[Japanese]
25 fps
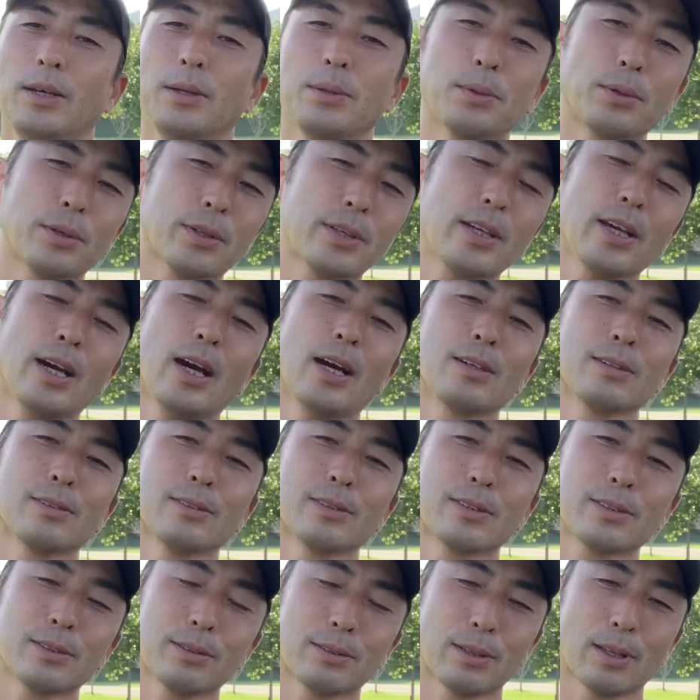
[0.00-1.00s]
動きがある
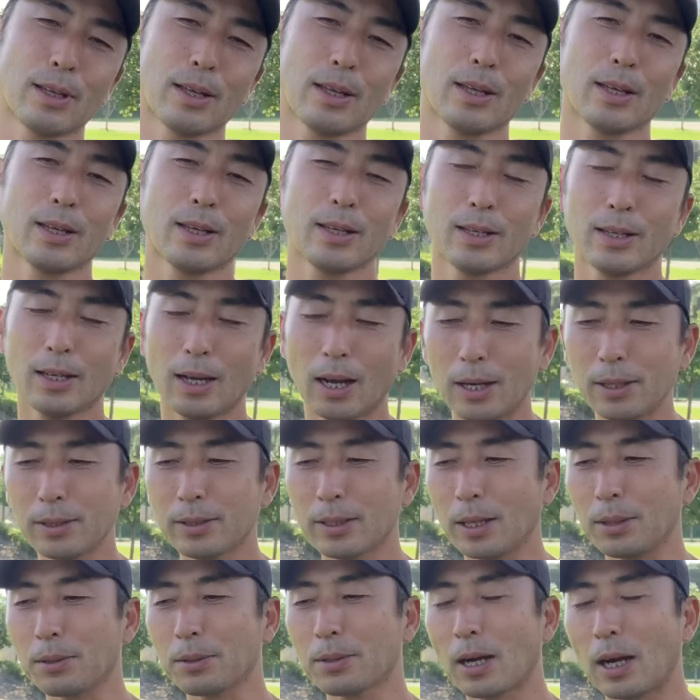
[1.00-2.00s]
んですよね。ある
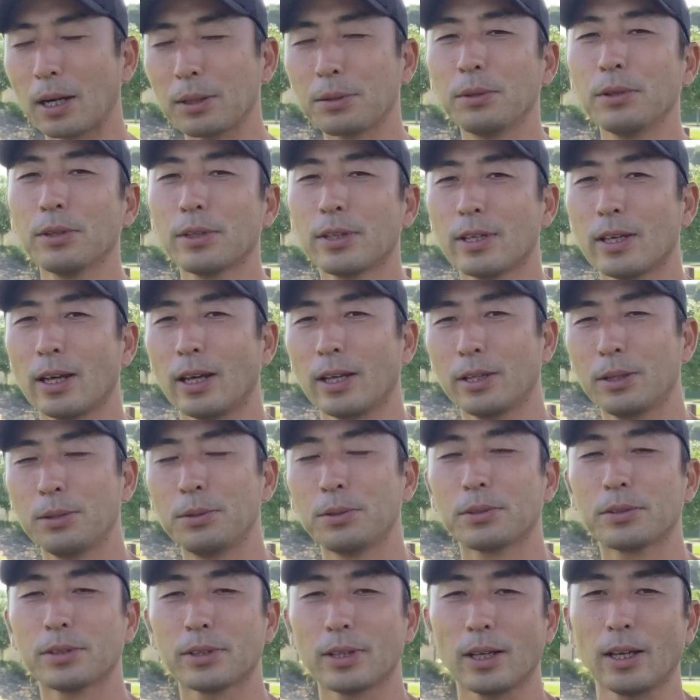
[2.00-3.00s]
程度可動域が
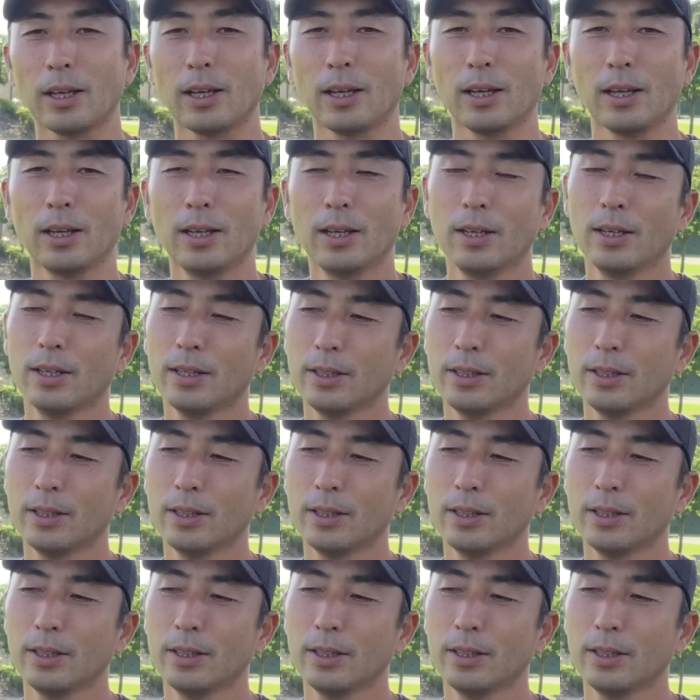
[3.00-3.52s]
広くて、